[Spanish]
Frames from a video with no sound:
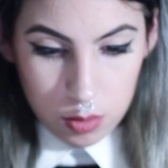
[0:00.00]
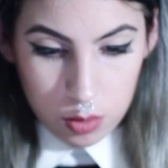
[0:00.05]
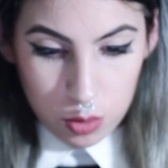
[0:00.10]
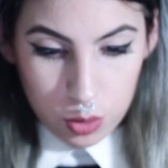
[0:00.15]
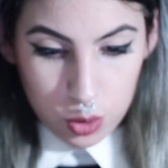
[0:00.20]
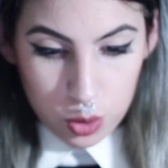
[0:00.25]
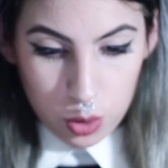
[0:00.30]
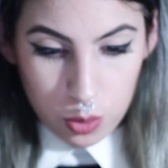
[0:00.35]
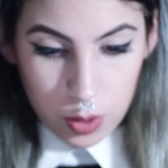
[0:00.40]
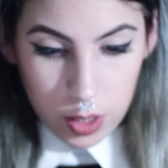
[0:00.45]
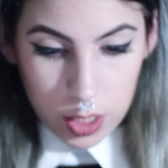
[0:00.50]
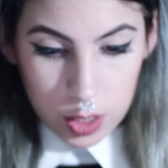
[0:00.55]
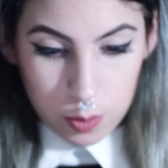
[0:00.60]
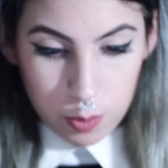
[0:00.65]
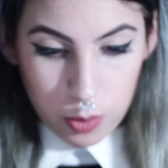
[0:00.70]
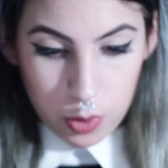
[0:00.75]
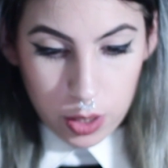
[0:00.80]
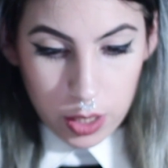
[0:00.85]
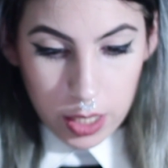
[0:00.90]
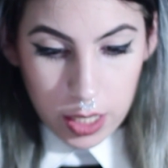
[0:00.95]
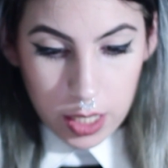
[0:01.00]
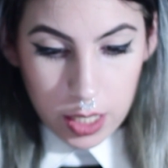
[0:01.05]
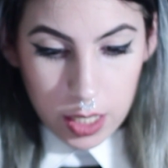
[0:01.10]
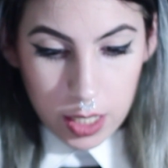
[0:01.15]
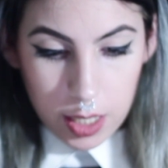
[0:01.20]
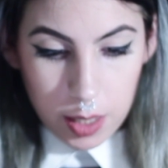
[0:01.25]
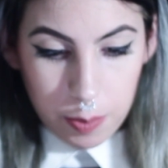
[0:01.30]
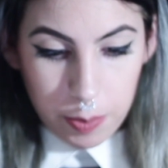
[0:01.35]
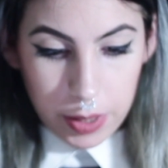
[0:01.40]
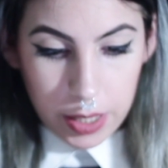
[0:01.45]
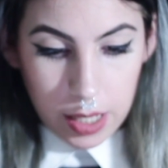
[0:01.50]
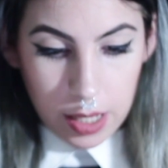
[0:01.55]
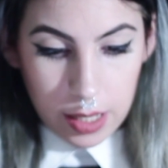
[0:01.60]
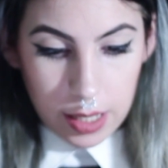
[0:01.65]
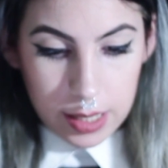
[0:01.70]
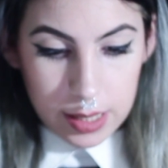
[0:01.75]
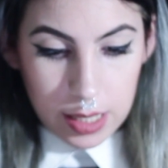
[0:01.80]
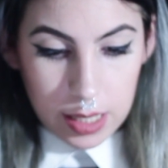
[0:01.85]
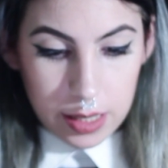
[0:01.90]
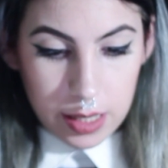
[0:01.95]
o sobreexponer para
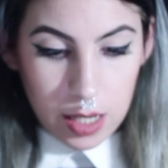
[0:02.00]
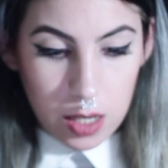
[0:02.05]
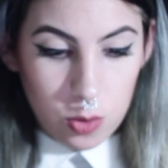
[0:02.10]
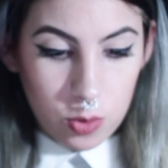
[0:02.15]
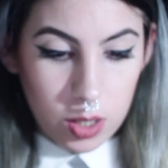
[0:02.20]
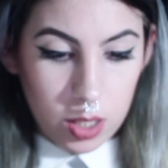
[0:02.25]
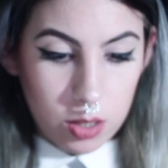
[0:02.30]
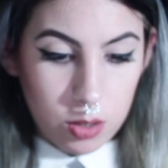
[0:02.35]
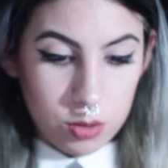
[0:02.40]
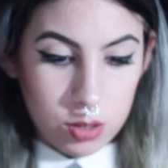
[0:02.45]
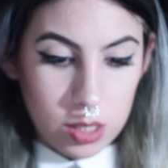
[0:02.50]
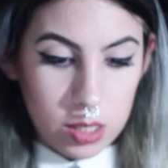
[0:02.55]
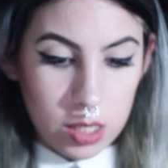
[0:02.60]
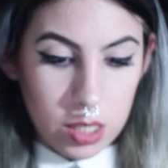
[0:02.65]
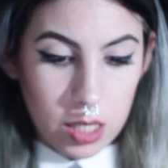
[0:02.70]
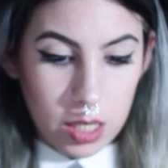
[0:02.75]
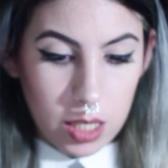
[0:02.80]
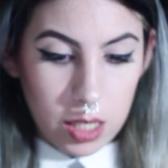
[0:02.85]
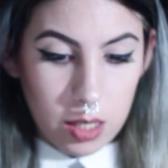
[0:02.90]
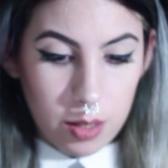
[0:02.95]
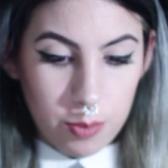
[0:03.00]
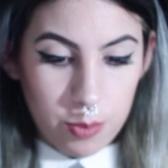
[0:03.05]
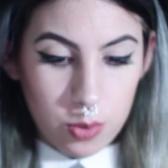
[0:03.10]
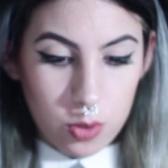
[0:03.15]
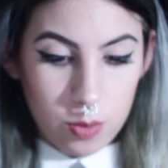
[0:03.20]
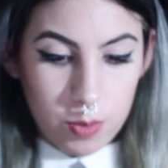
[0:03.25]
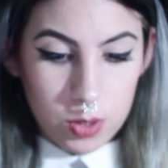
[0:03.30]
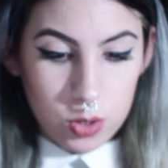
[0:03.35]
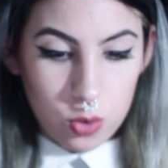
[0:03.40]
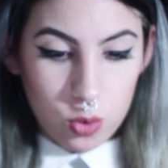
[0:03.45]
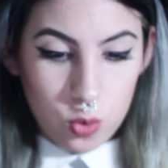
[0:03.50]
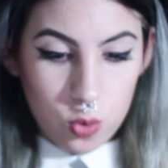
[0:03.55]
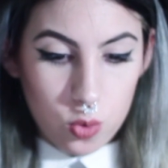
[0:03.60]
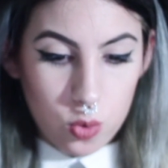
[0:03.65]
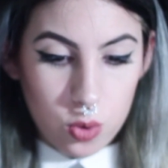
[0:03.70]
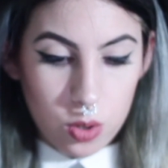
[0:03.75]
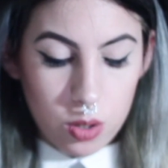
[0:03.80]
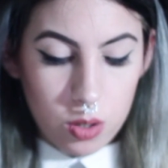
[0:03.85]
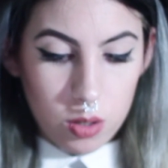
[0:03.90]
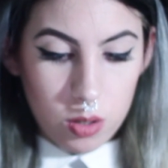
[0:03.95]
resaltar algunas cosas y que quede un poco más
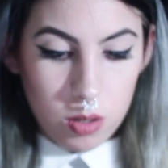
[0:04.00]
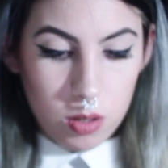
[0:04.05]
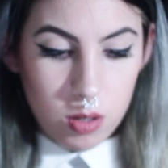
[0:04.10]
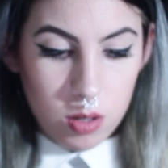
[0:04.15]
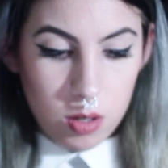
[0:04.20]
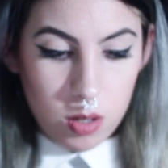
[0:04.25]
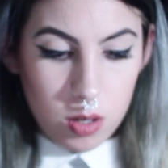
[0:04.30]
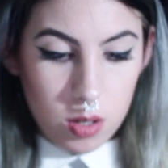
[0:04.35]
oscuro.